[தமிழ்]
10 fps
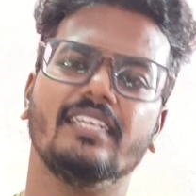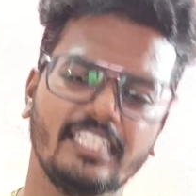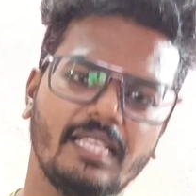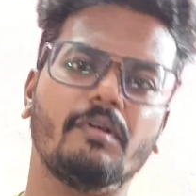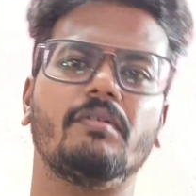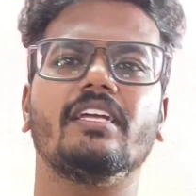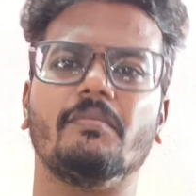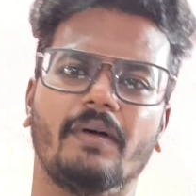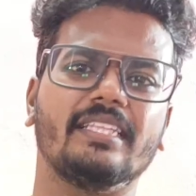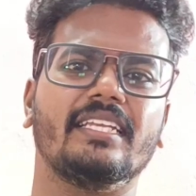இந்த படம் நீங்கள்
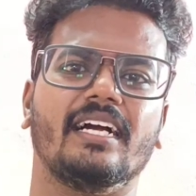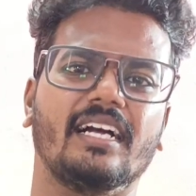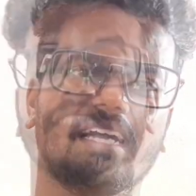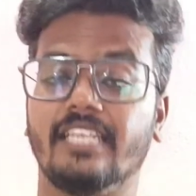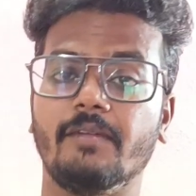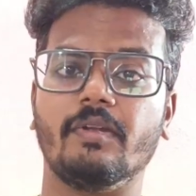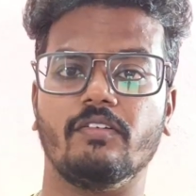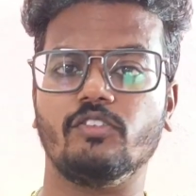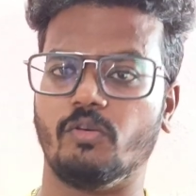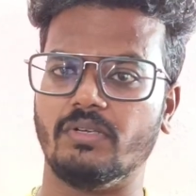பார்த்தீங்கன்னாக்கா ஸ்க்ரீன் பிளே
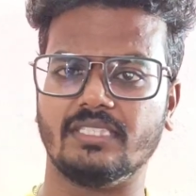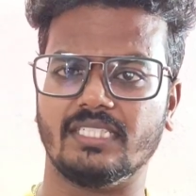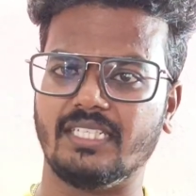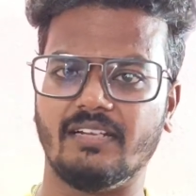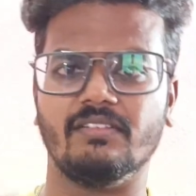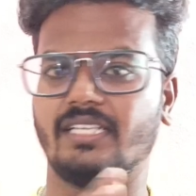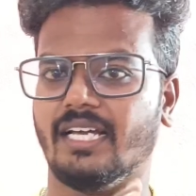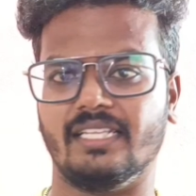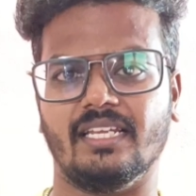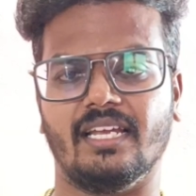வந்து ரொம்ப சட் சட்டுன்னு வந்து
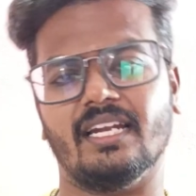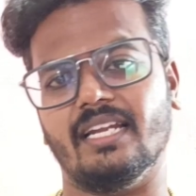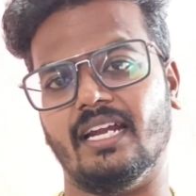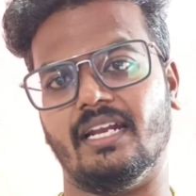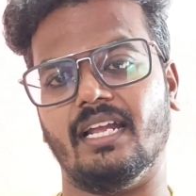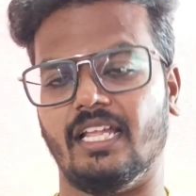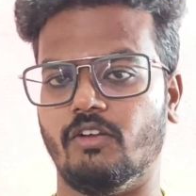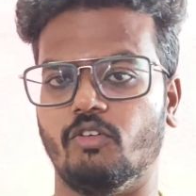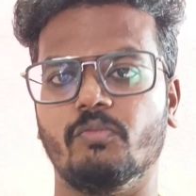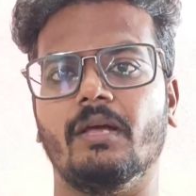நகர்த்திருக்காரு டேரக்டர் அதில்
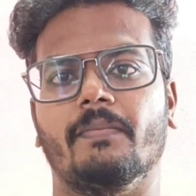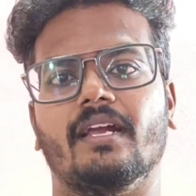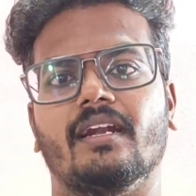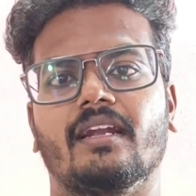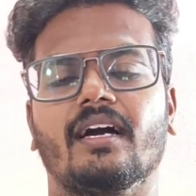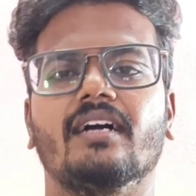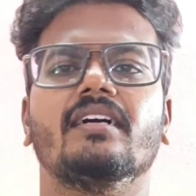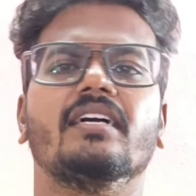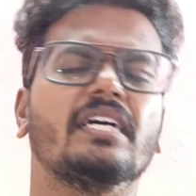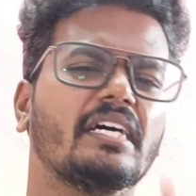உண்மையிலே பாராட்டலாம்
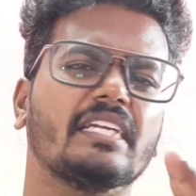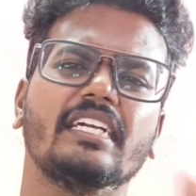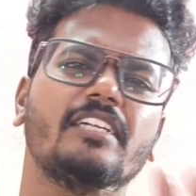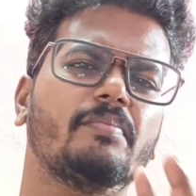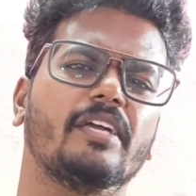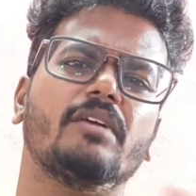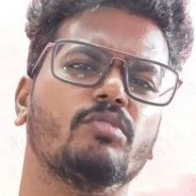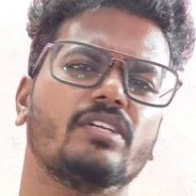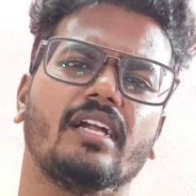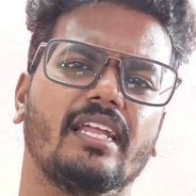ரெண்டு பேரையும்
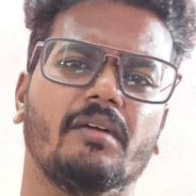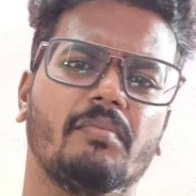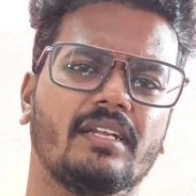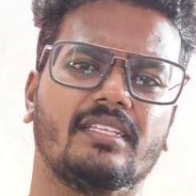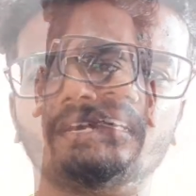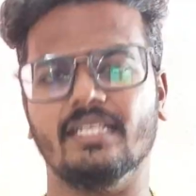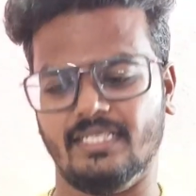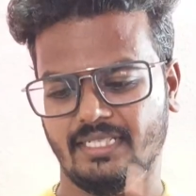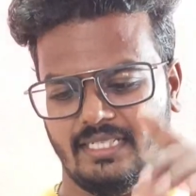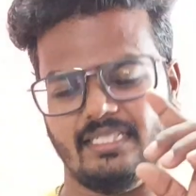முட்டுக்கட்டுங்க படத்தில்
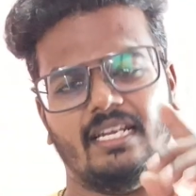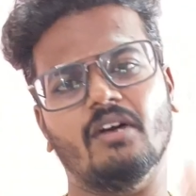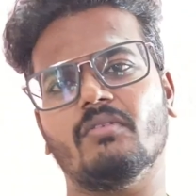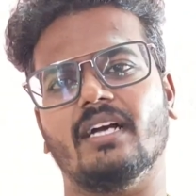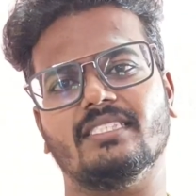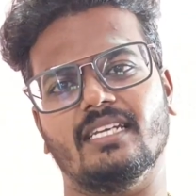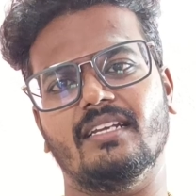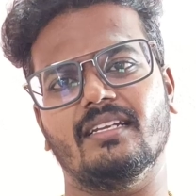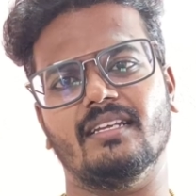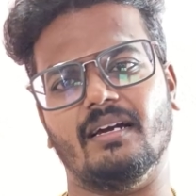இந்த லவ் காட்சிகள்
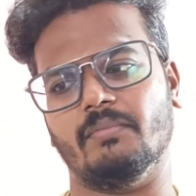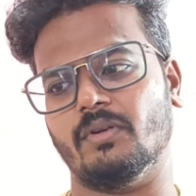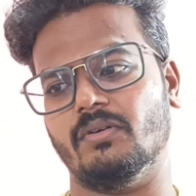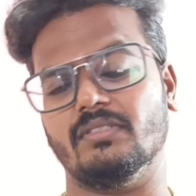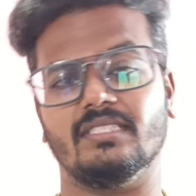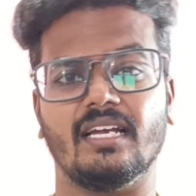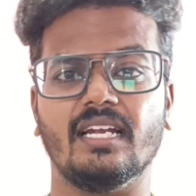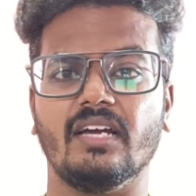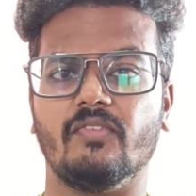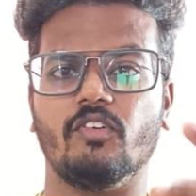அப்புறம்
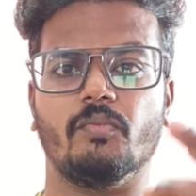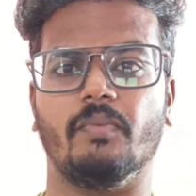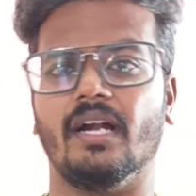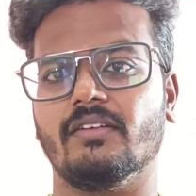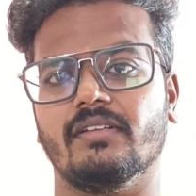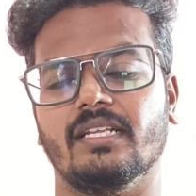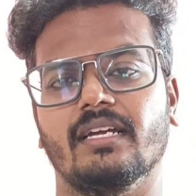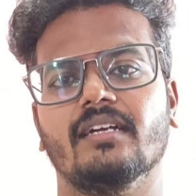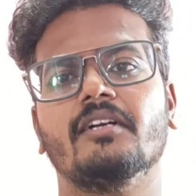செகண்ட் ஹாஃபில் ஒரு பாட்டு வருதுங்க